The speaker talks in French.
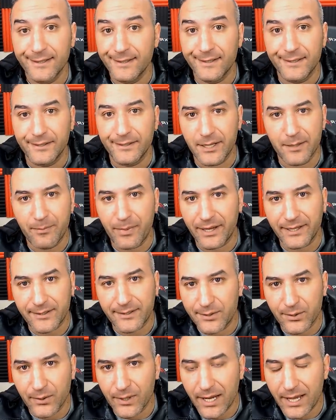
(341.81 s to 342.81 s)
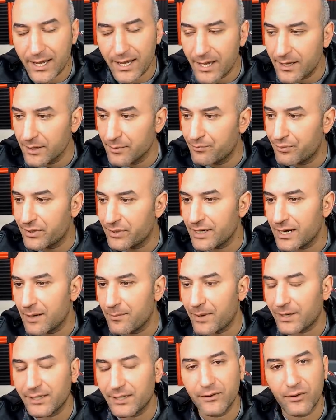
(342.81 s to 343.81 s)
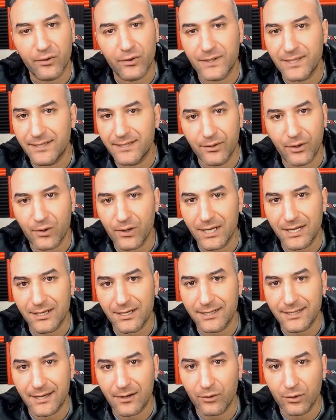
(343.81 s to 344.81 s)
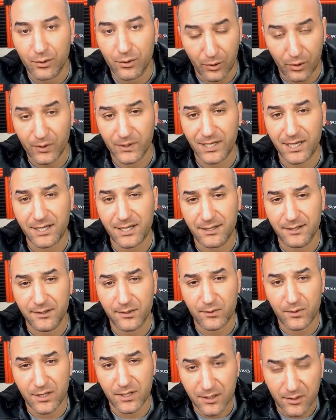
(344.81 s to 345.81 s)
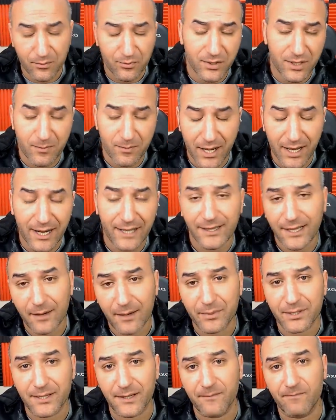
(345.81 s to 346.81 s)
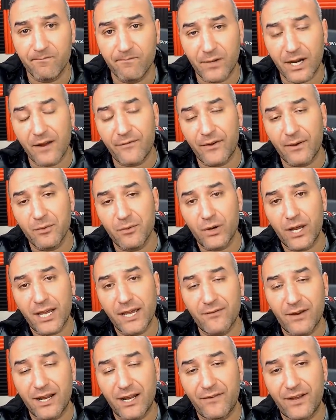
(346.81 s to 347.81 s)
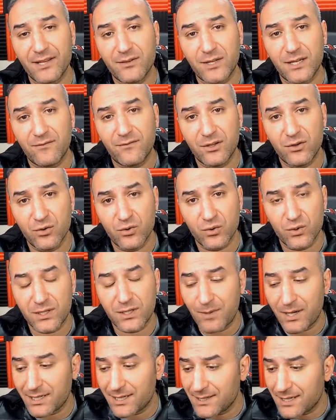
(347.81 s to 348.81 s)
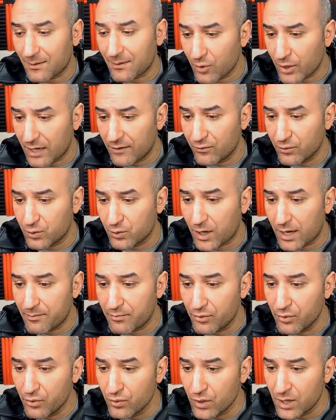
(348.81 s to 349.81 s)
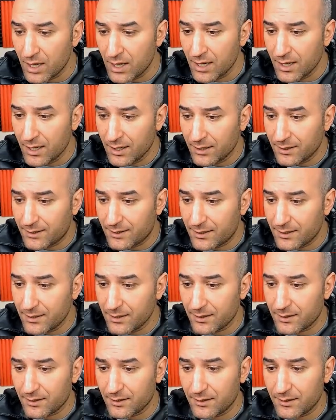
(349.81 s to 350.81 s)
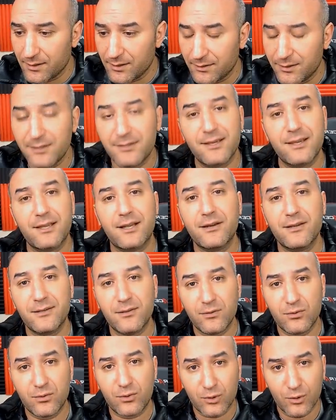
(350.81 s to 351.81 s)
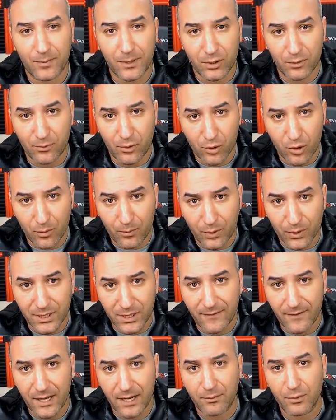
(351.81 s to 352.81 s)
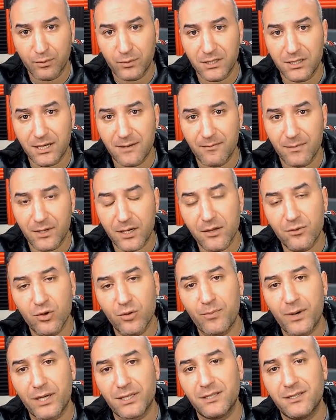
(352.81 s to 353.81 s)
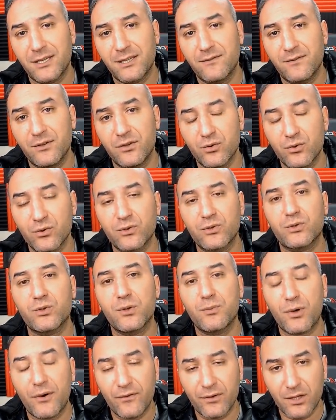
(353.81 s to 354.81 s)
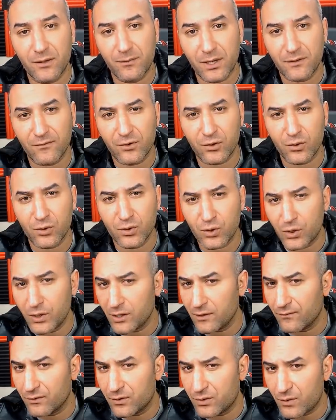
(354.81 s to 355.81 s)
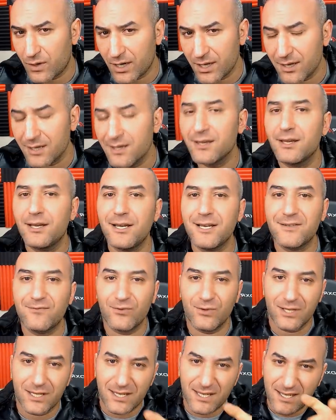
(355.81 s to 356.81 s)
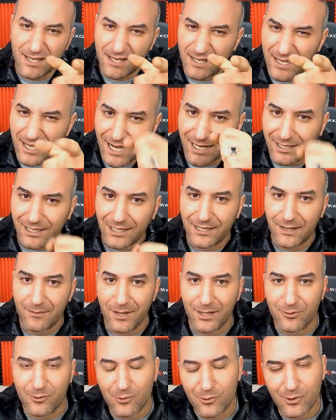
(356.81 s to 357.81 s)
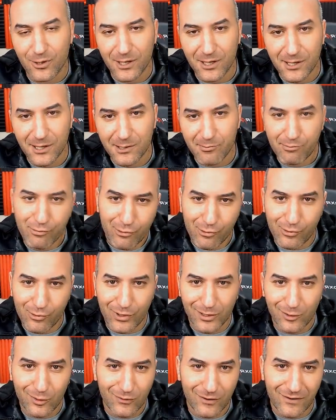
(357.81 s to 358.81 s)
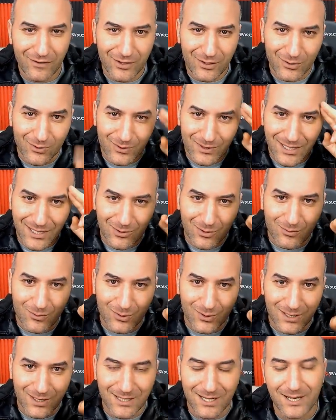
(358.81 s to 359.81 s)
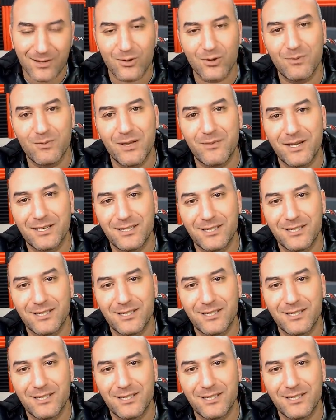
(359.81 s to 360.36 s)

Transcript: des bains de soleil, et puis elle est partie dans les salons de bronzage, ainsi de suite, et puis bah, a attrapé ça. Voilà, bah, la famille, on arrive à la fin de cette vidéo, j'espère sincèrement qu'elle vous aura plu. Si, euh, si c'est le cas, n'hésitez surtout pas de me recompenser avec un bon petit j'aime et de partager cette vidéo. Sur ce, profitez bien de votre journée et de votre soirée, et je vous dis à très très bientôt pour une toute nouvelle vidéo. Salut tout le monde, c'est Jericho, bye bye, ciao